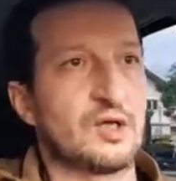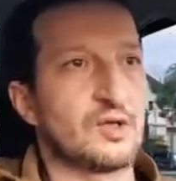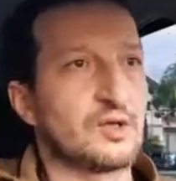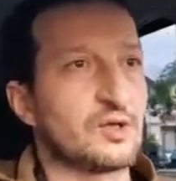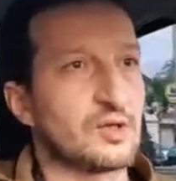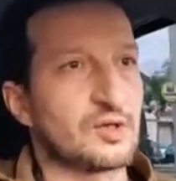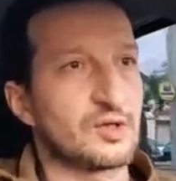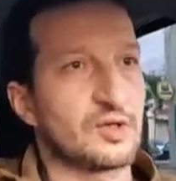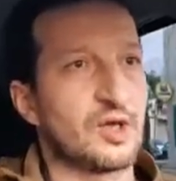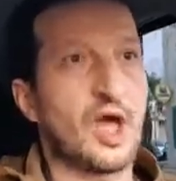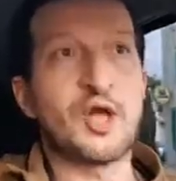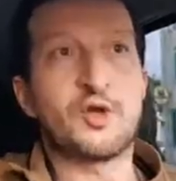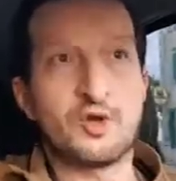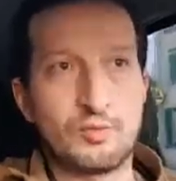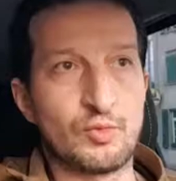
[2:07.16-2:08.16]
Euh,
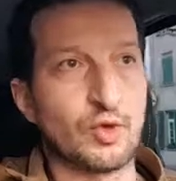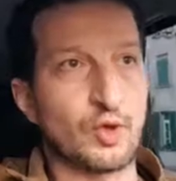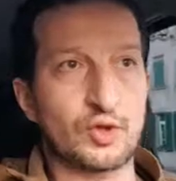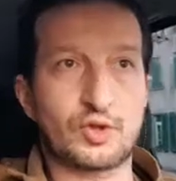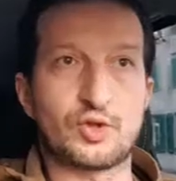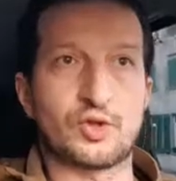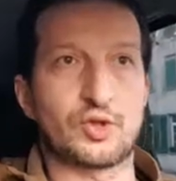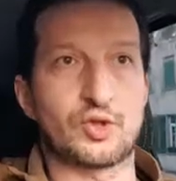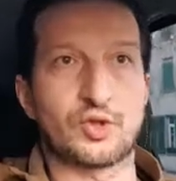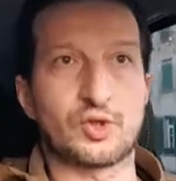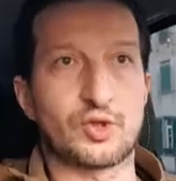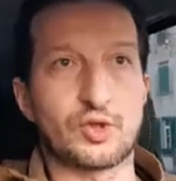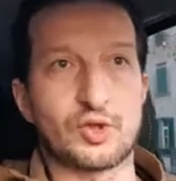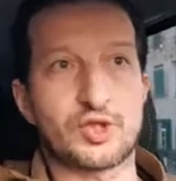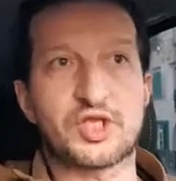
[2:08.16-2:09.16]
un humour
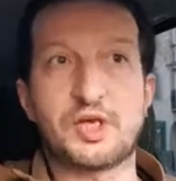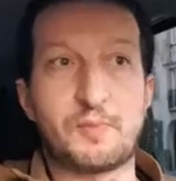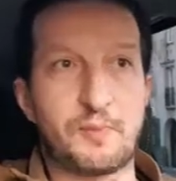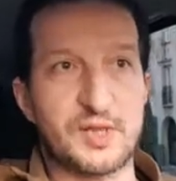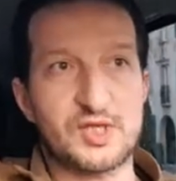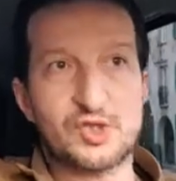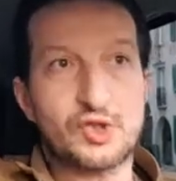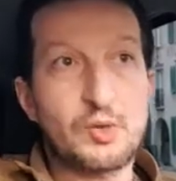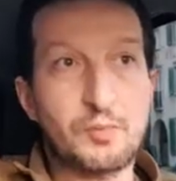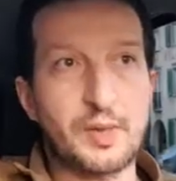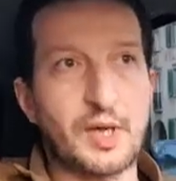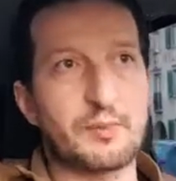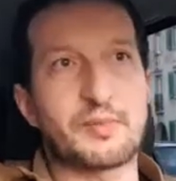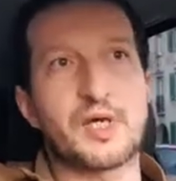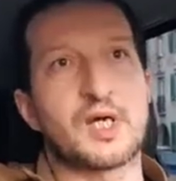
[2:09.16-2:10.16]
qui passe
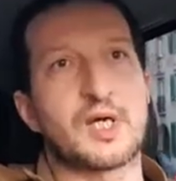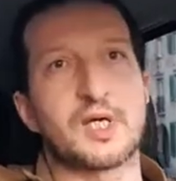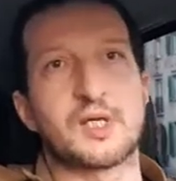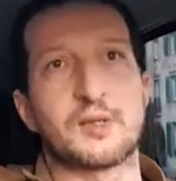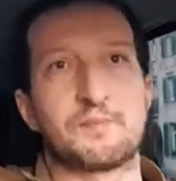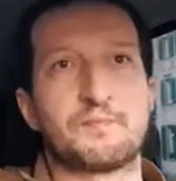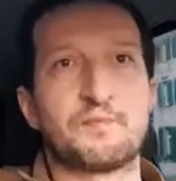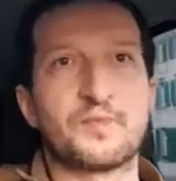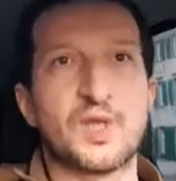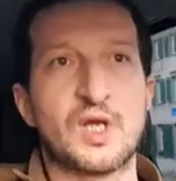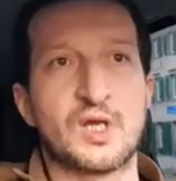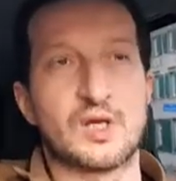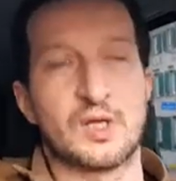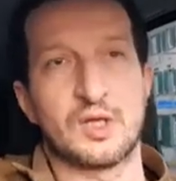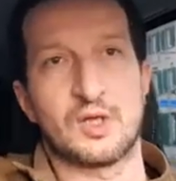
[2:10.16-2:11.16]
super bien
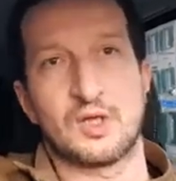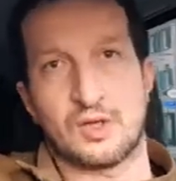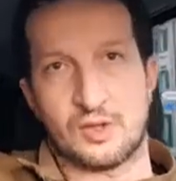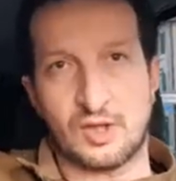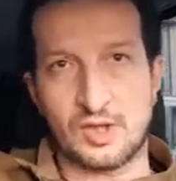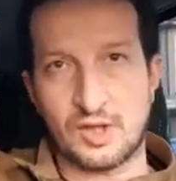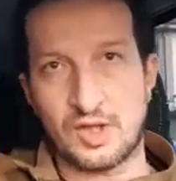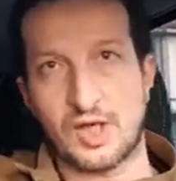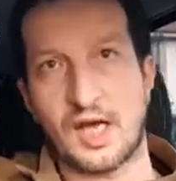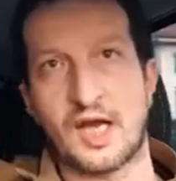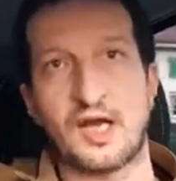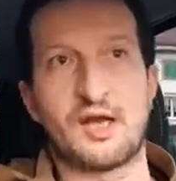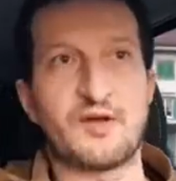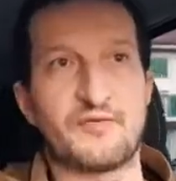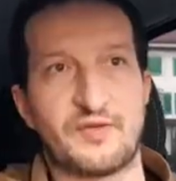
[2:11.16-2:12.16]
euh, à
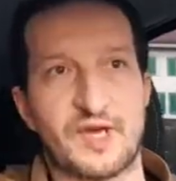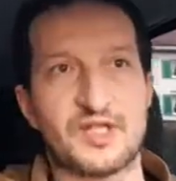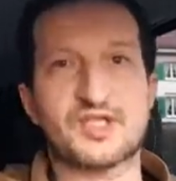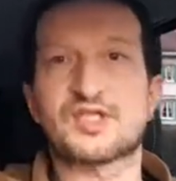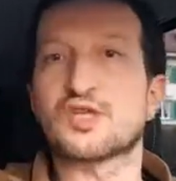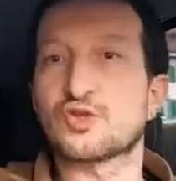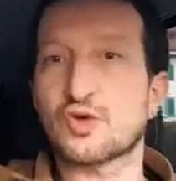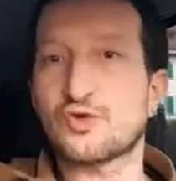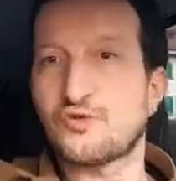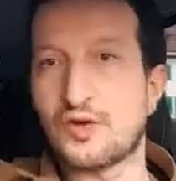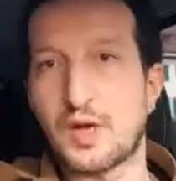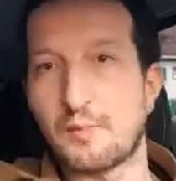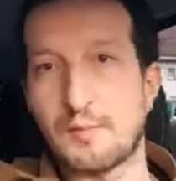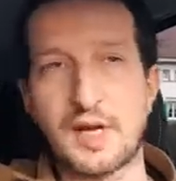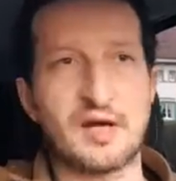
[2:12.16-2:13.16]
l'inverse des autres
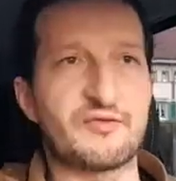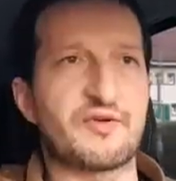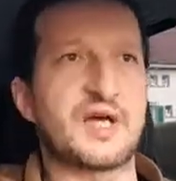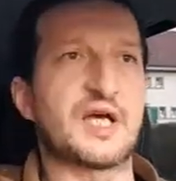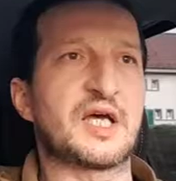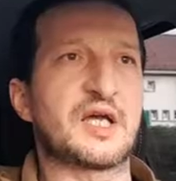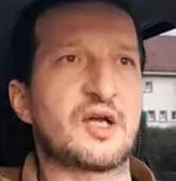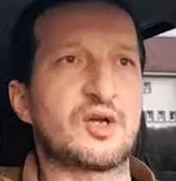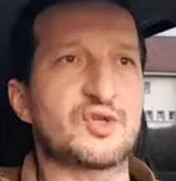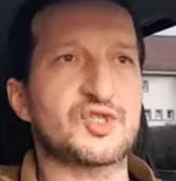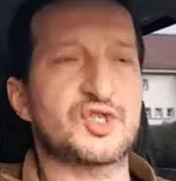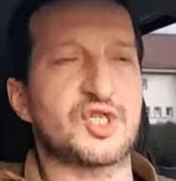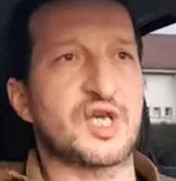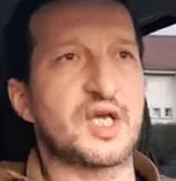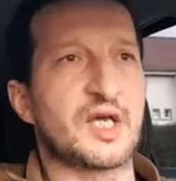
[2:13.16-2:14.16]
films Marvel.
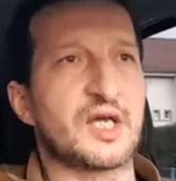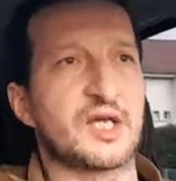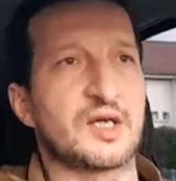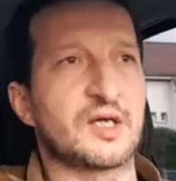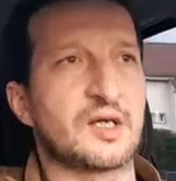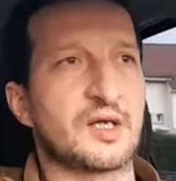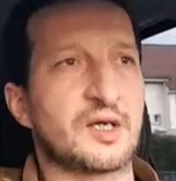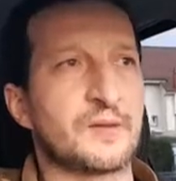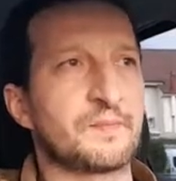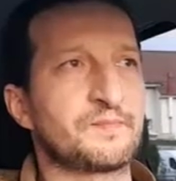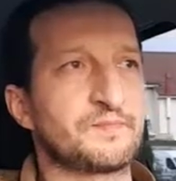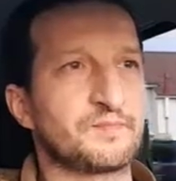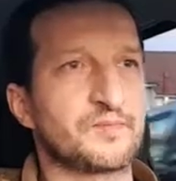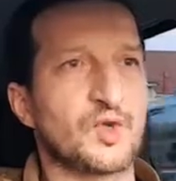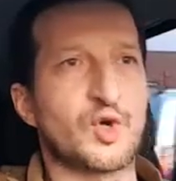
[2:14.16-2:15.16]
C'est un
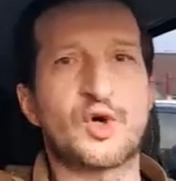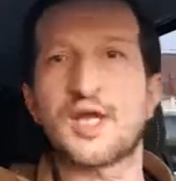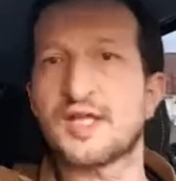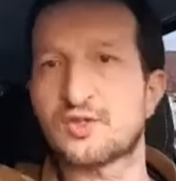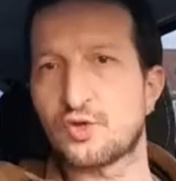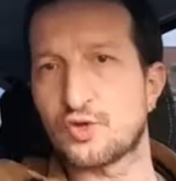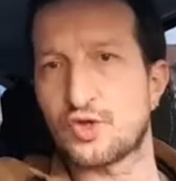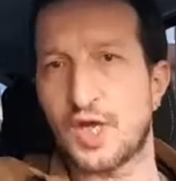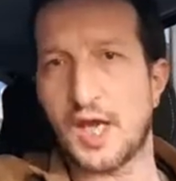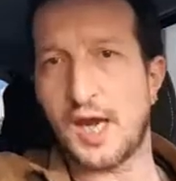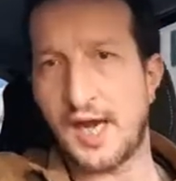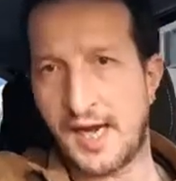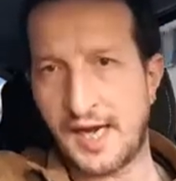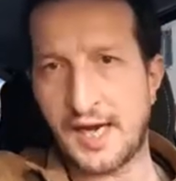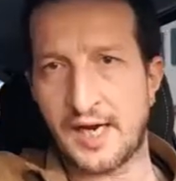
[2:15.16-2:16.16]
rated
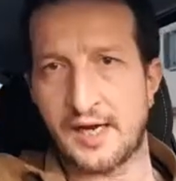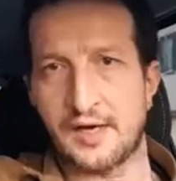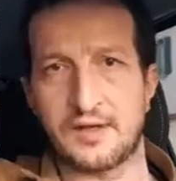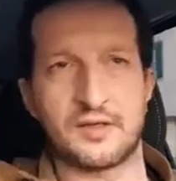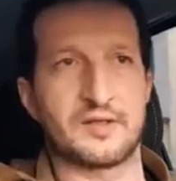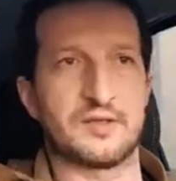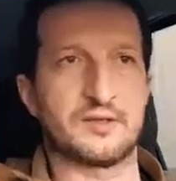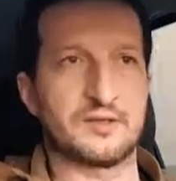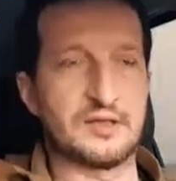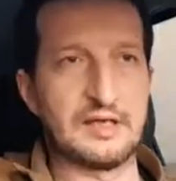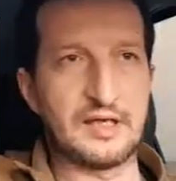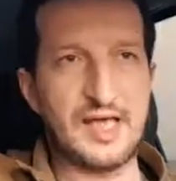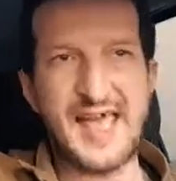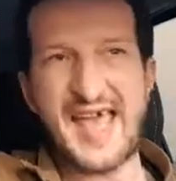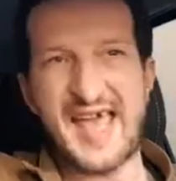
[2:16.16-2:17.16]
R,
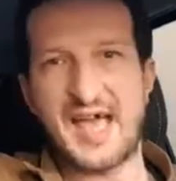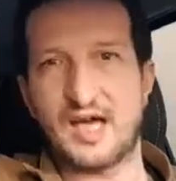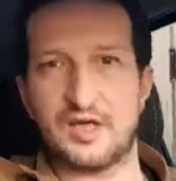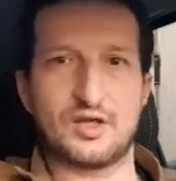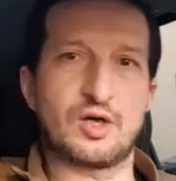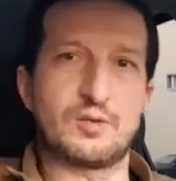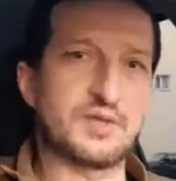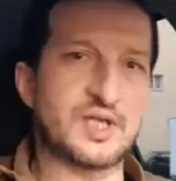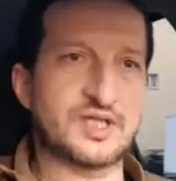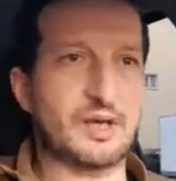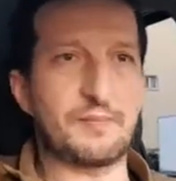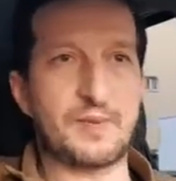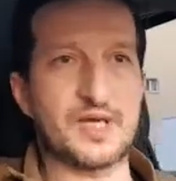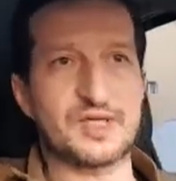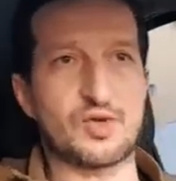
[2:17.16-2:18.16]
R comme ils
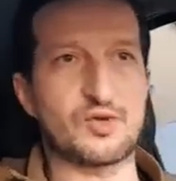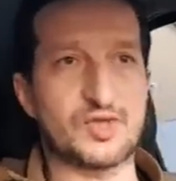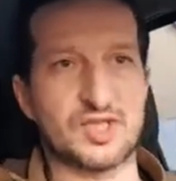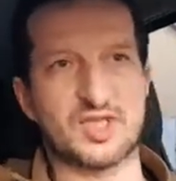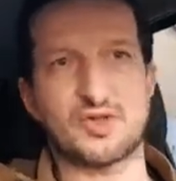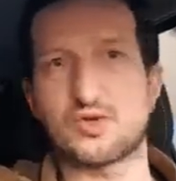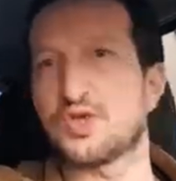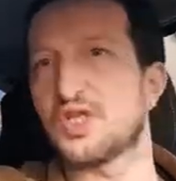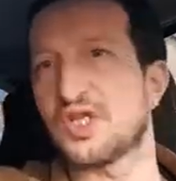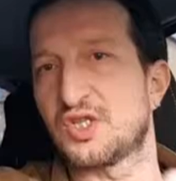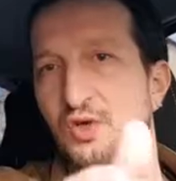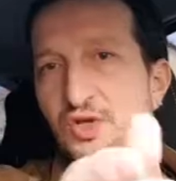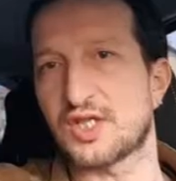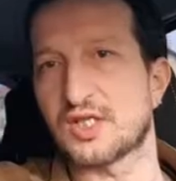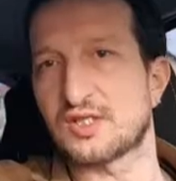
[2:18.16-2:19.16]
appellent ça aux États-Unis,
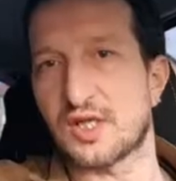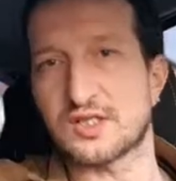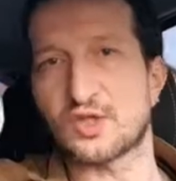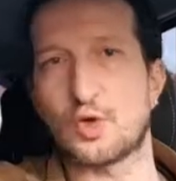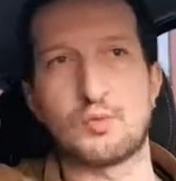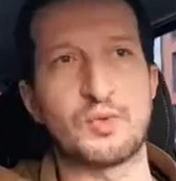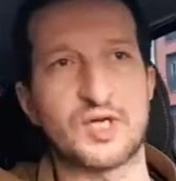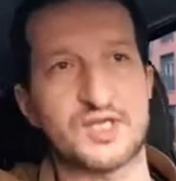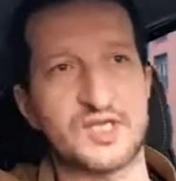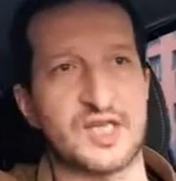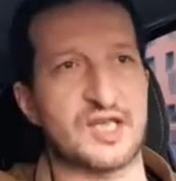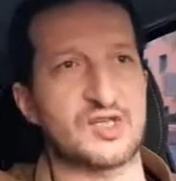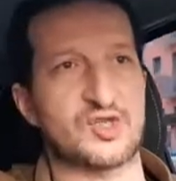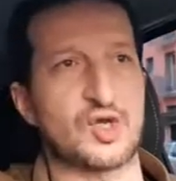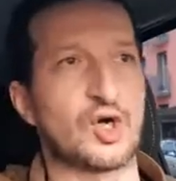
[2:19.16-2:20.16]
donc interdit au moins de
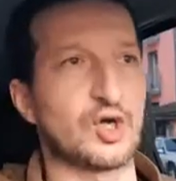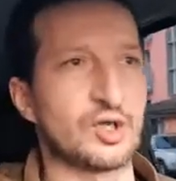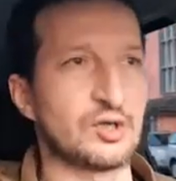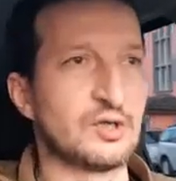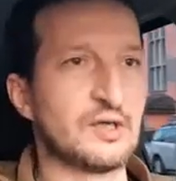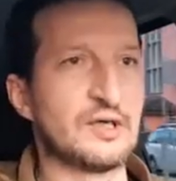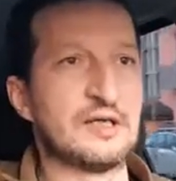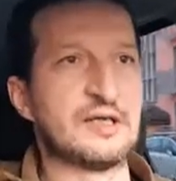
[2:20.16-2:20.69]
16 ans.